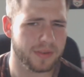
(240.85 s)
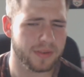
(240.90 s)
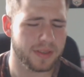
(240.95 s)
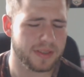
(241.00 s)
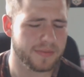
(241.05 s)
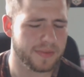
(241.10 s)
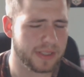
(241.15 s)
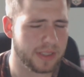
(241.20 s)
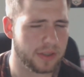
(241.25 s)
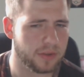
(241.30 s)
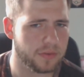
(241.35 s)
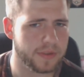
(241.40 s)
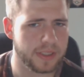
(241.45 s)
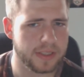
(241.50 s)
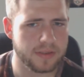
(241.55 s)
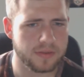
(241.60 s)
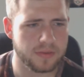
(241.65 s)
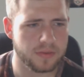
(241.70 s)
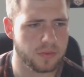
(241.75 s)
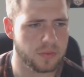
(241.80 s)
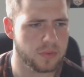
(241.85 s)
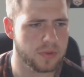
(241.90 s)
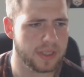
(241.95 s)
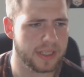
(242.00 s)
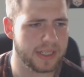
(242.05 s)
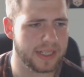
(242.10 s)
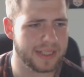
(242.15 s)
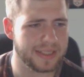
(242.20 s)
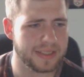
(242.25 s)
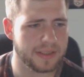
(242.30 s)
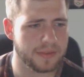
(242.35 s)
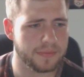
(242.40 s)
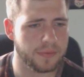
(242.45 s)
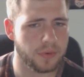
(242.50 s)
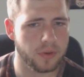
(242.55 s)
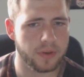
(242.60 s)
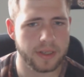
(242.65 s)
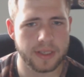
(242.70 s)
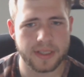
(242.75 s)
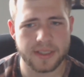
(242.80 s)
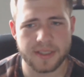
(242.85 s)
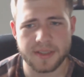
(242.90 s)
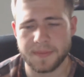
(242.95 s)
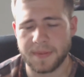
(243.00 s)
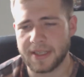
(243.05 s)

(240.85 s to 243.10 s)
das wird auch wieder so ein 180 Folgen Let's Play.